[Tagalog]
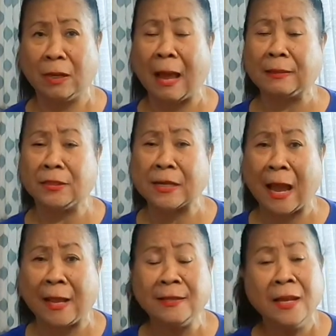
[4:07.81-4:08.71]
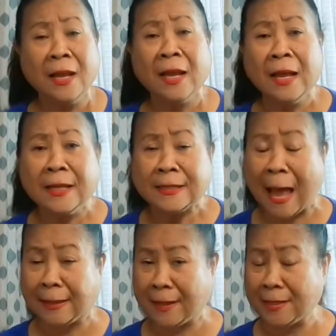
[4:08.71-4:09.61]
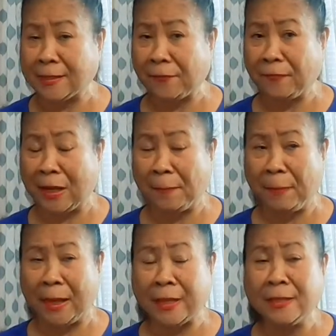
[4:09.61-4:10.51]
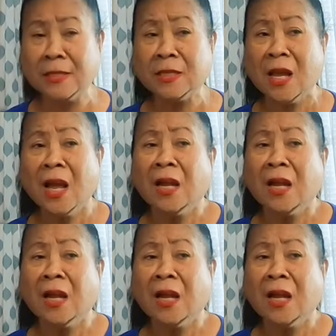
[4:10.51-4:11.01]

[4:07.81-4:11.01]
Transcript: lahat dyan, sa atin sa Philippines.